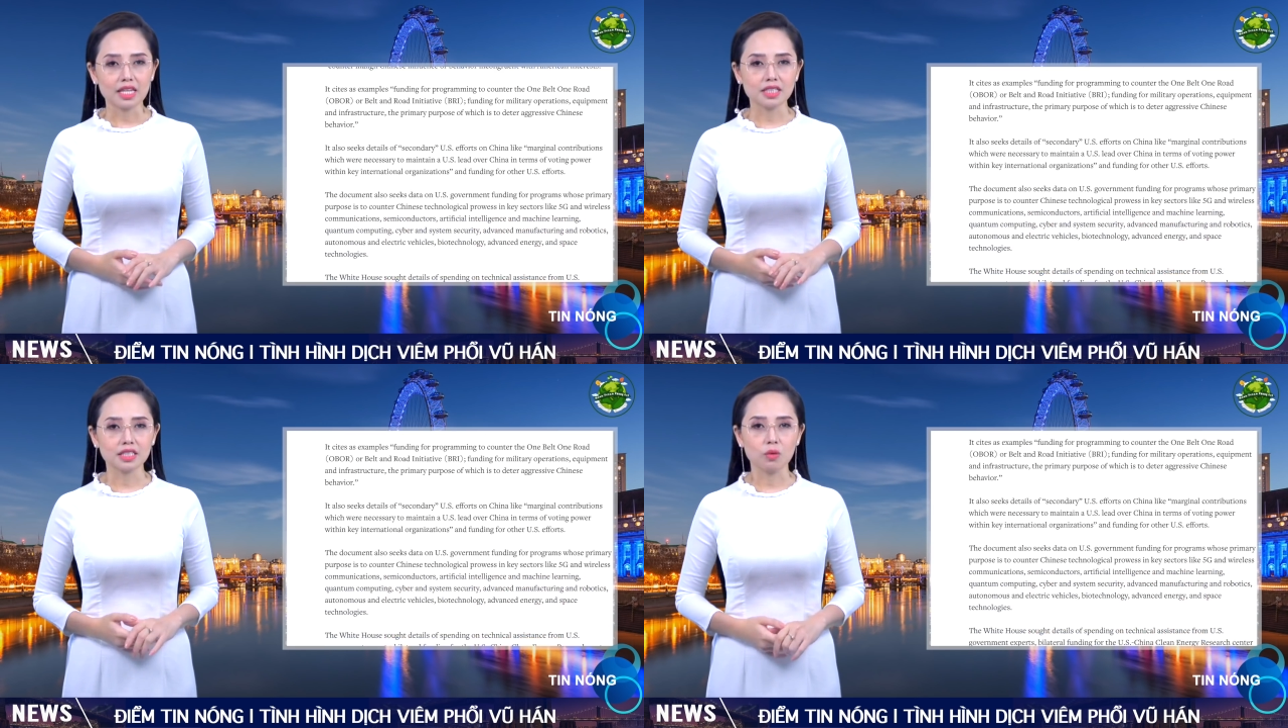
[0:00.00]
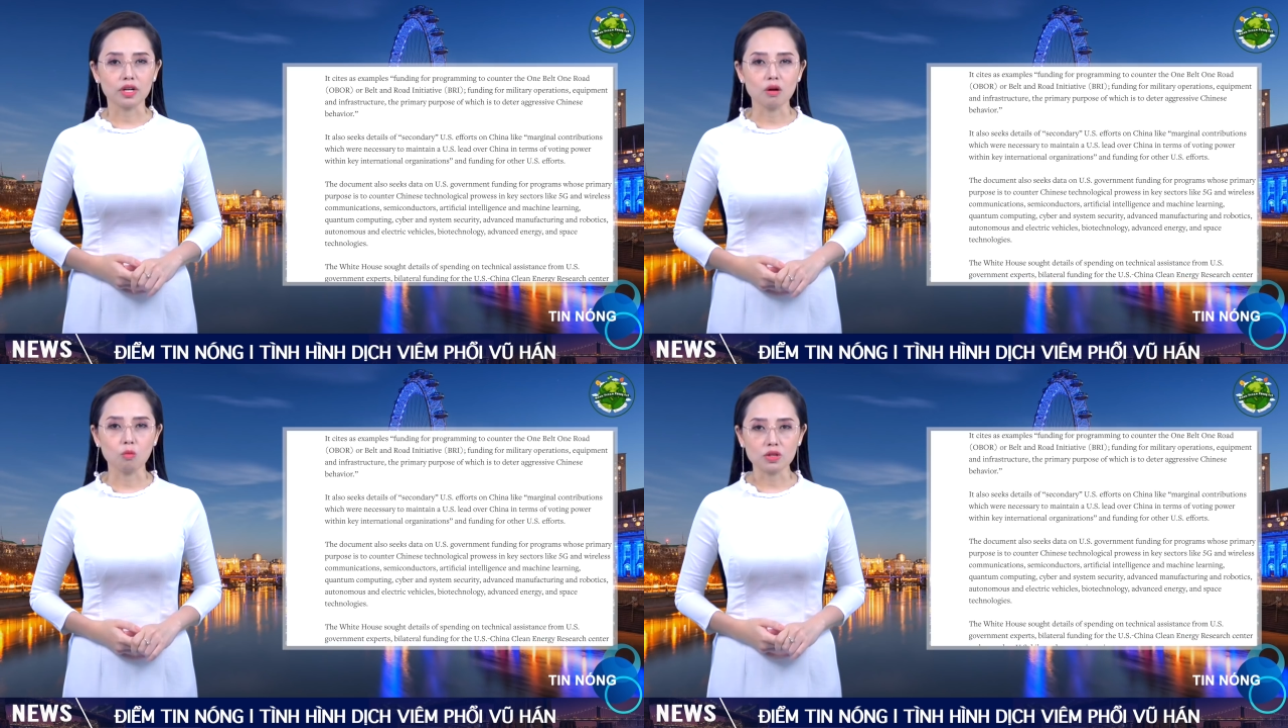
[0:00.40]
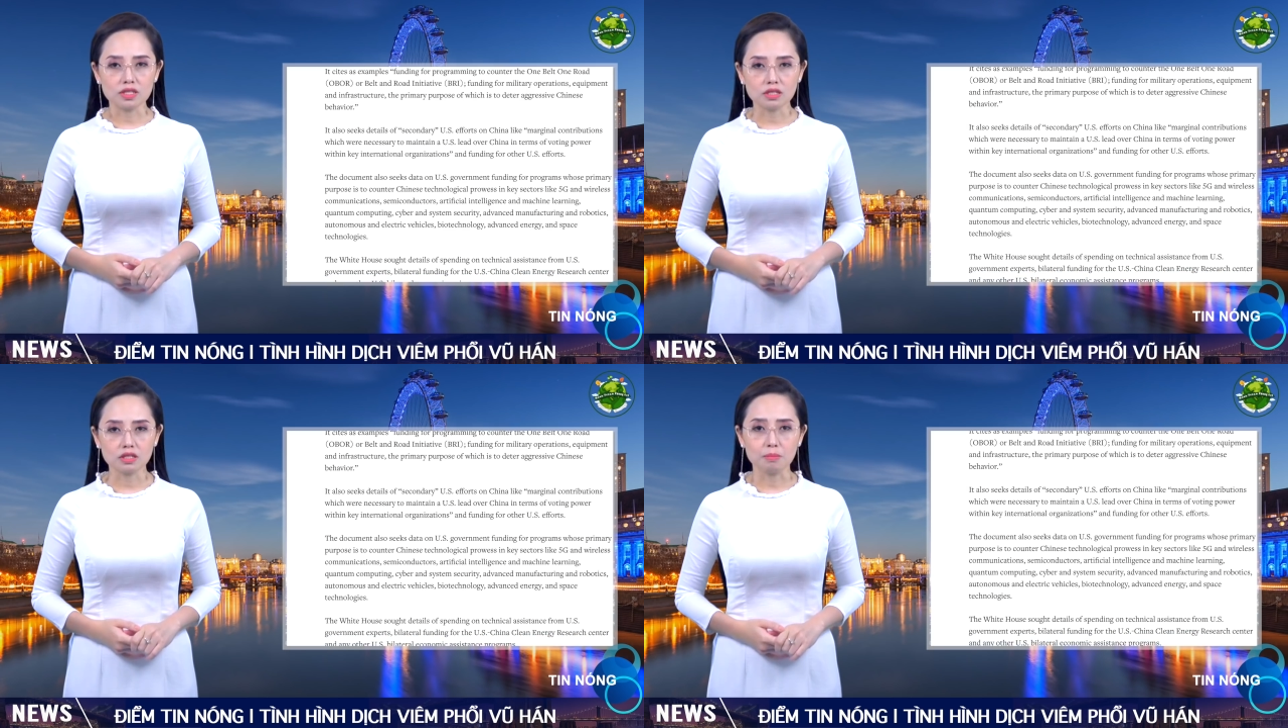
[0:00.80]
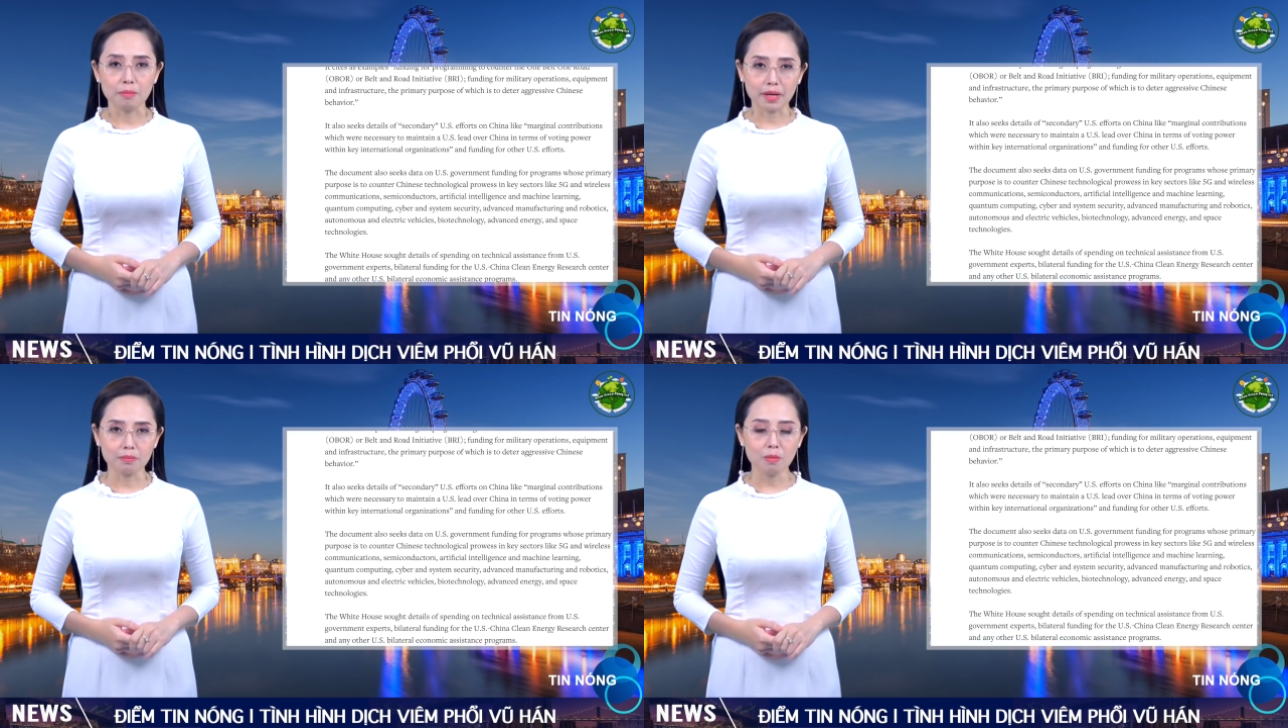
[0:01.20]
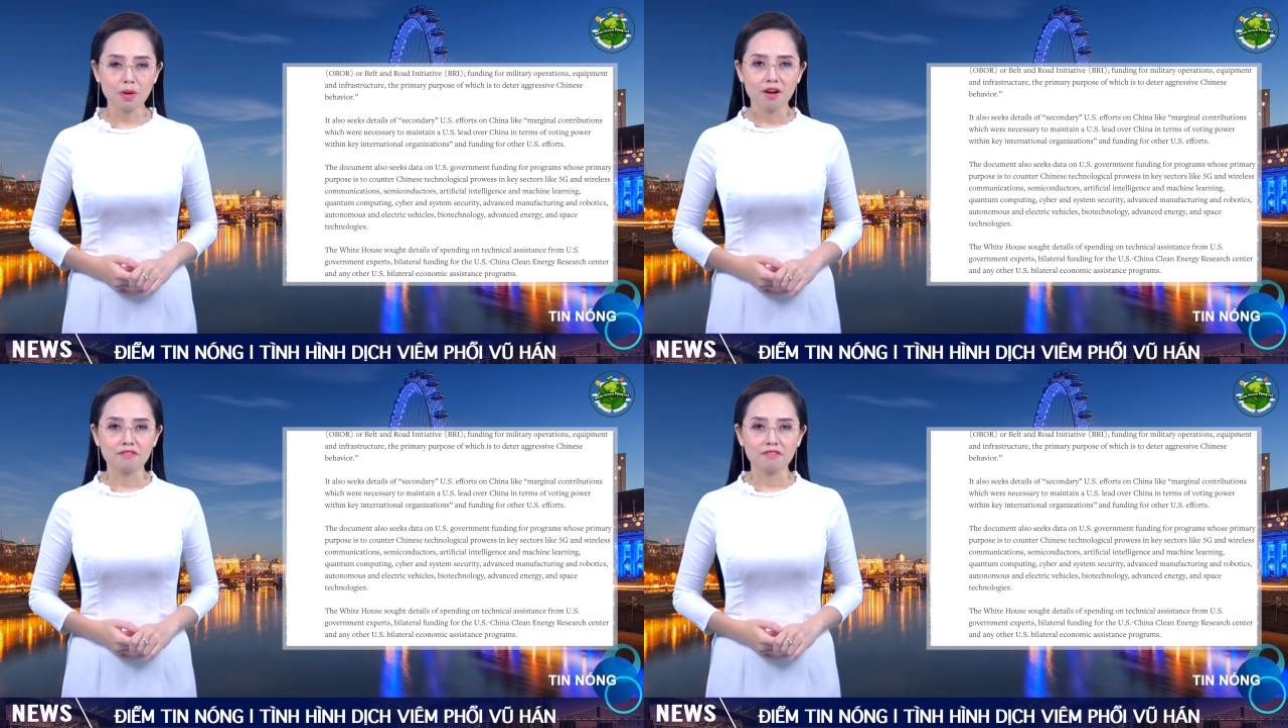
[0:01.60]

tài trợ hoạt động quân sự, máy móc